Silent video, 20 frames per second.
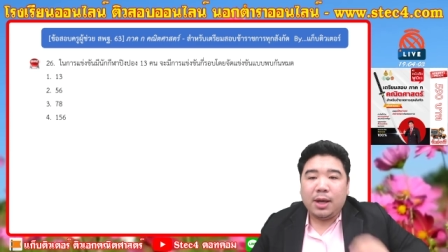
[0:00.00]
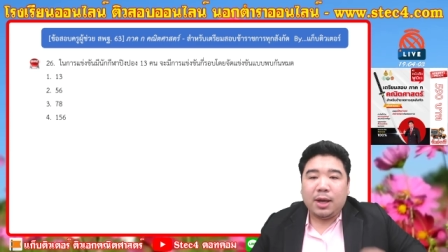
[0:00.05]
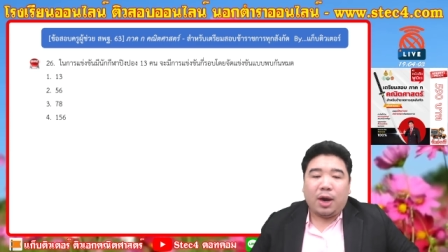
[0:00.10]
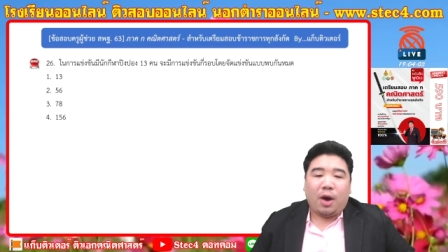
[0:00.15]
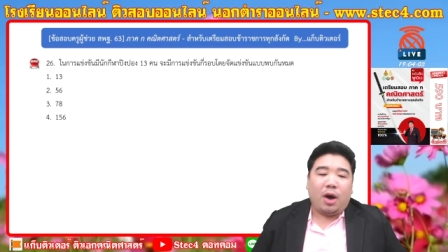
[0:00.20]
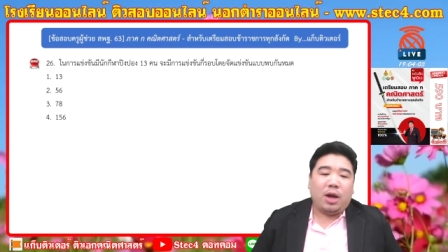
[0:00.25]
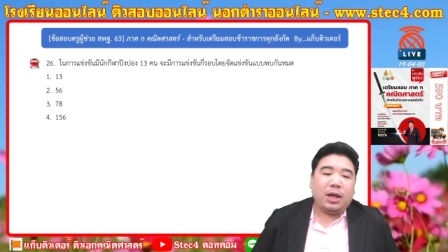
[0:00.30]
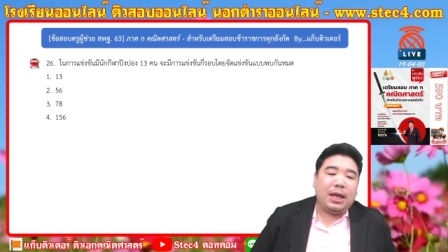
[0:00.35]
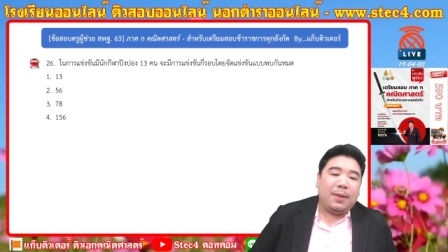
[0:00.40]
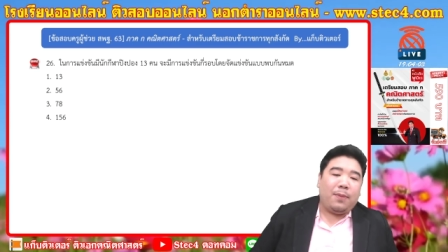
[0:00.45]

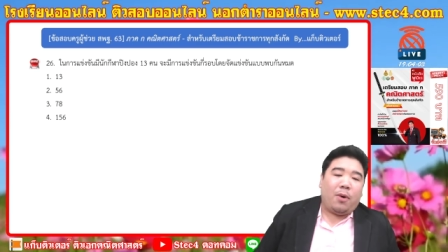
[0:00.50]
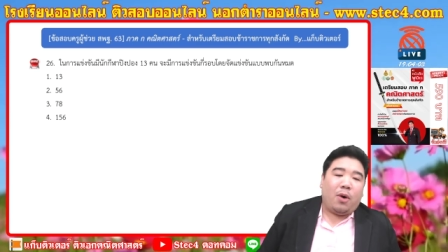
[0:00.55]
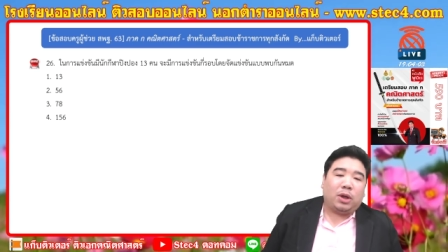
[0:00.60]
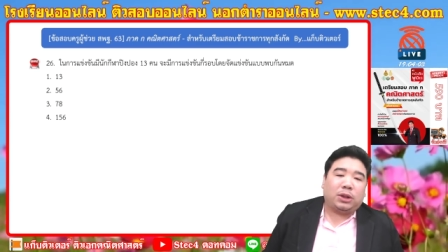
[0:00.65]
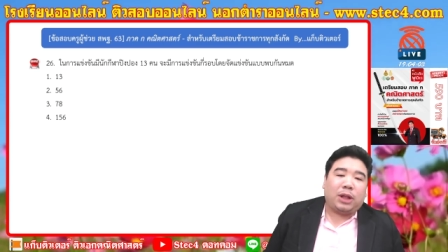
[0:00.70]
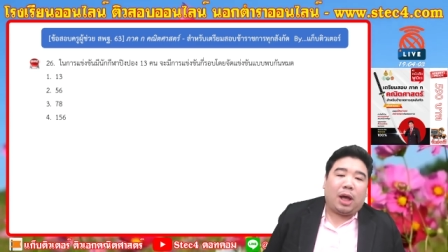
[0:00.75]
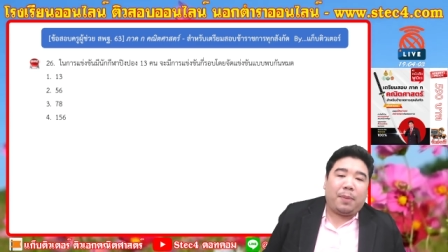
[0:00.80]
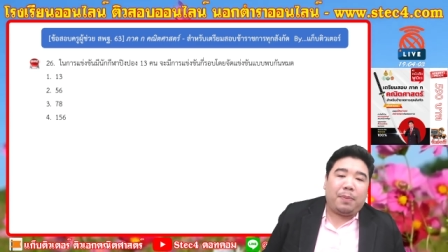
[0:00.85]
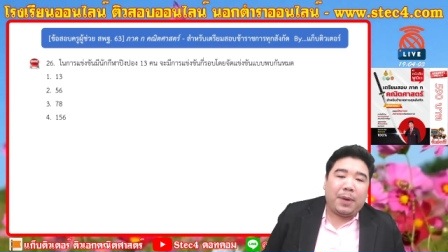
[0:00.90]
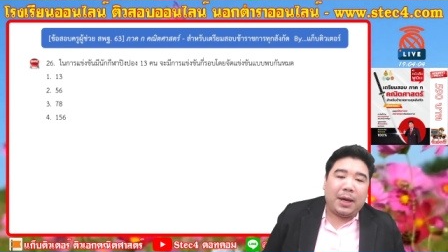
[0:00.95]
ข้อ
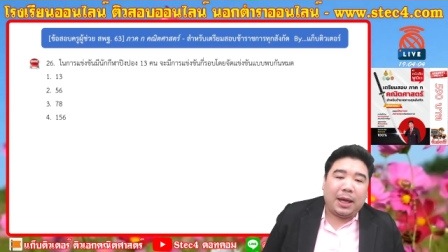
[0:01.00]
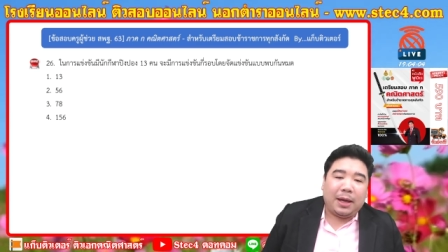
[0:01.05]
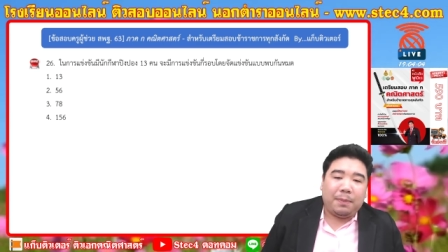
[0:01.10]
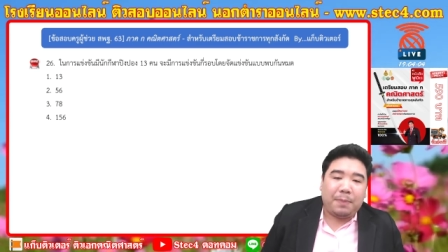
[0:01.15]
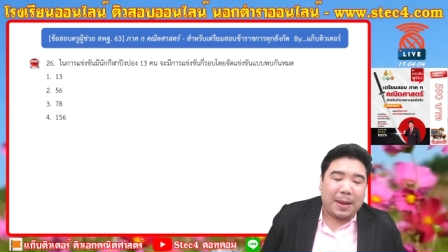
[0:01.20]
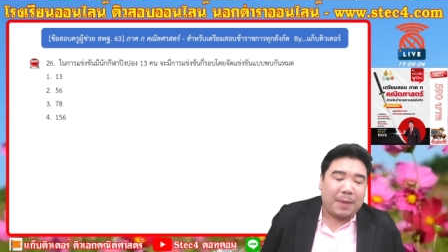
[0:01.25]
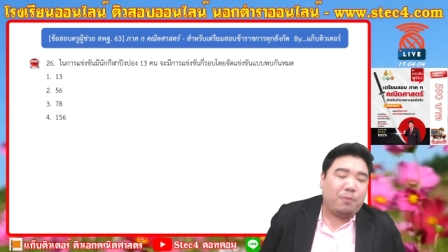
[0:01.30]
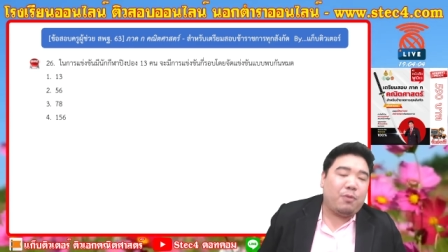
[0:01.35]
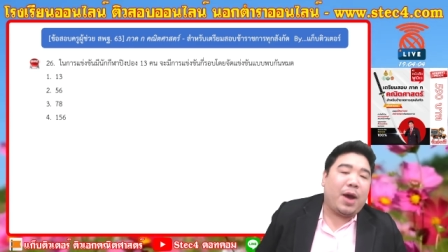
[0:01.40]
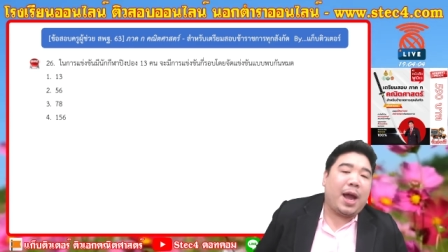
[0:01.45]
26 ตอบ 1
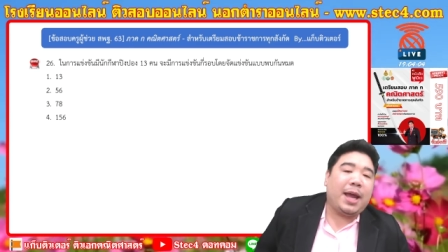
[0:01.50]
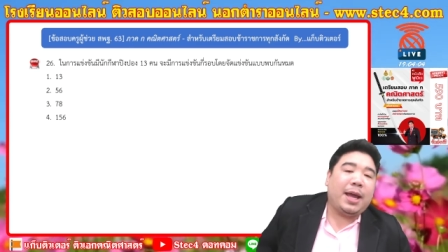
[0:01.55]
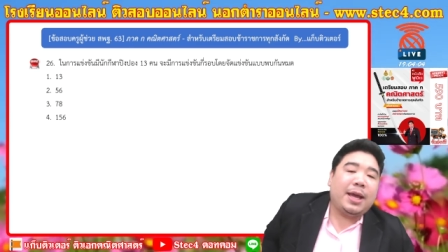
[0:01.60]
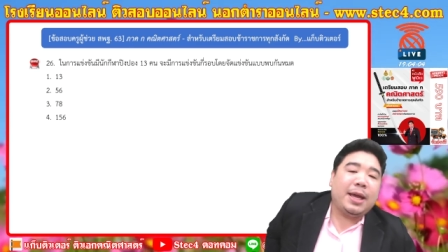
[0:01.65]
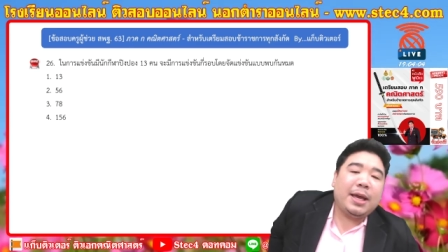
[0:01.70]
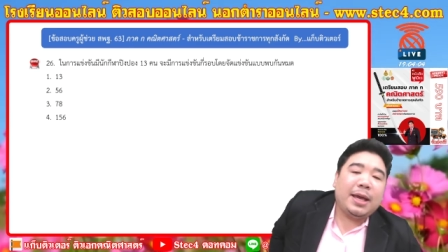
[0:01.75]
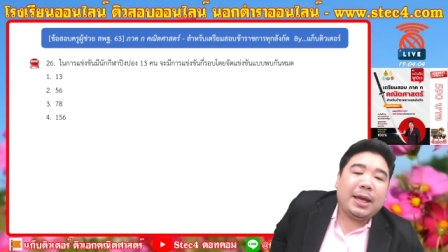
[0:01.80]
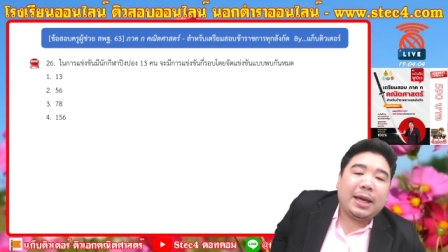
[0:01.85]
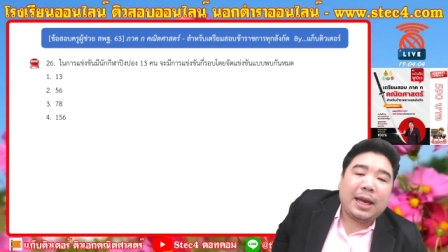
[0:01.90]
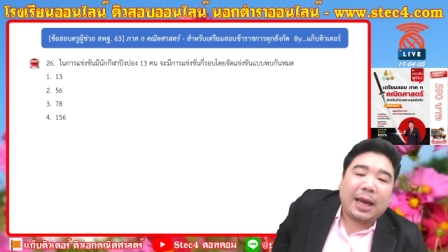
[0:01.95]
พิมพ์ไว้
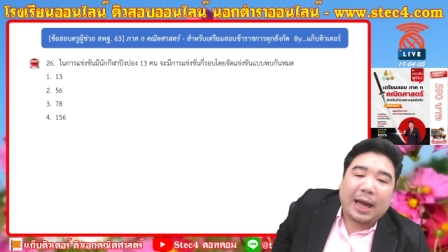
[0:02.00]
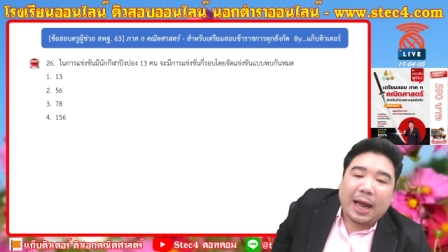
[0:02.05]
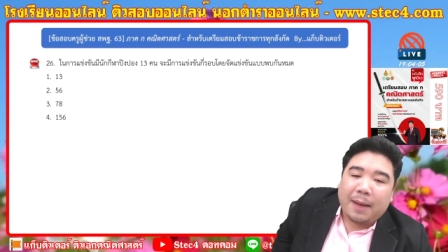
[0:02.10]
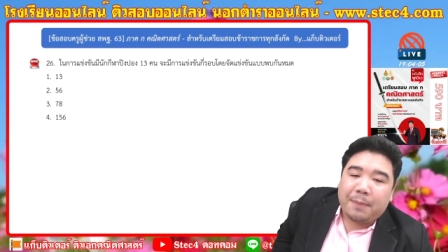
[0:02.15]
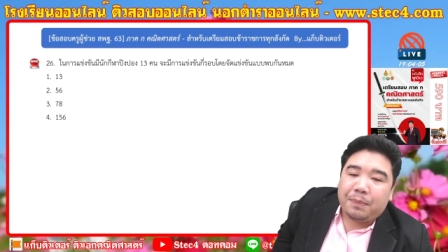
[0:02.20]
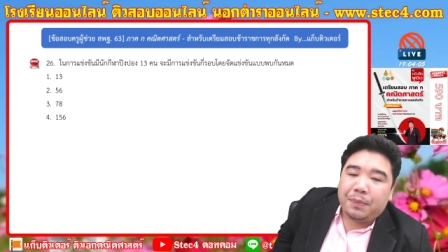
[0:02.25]
นะครับ